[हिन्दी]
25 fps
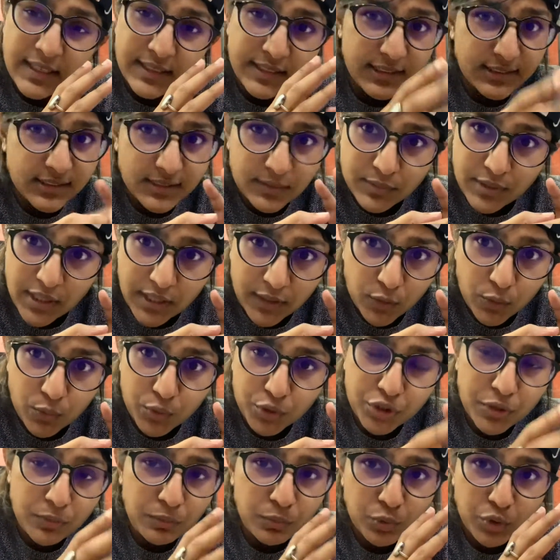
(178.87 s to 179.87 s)
ये सब ज्यादा
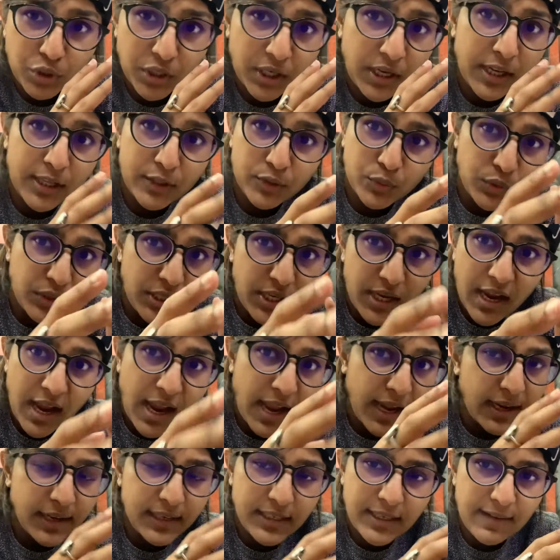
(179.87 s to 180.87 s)
क्वेश्चन पूछा गया तो ये
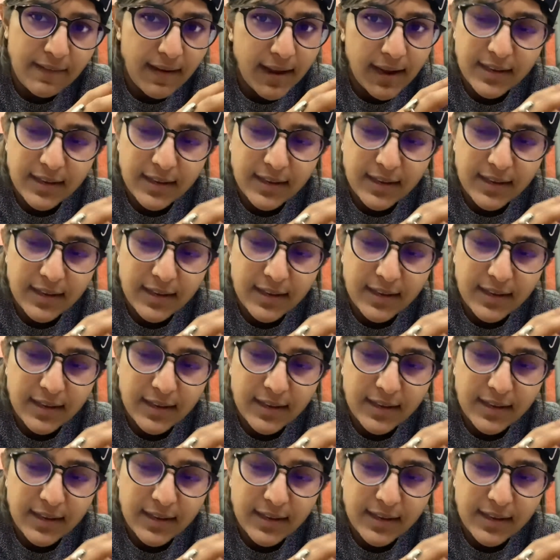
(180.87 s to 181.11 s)
आएगा ये आएगा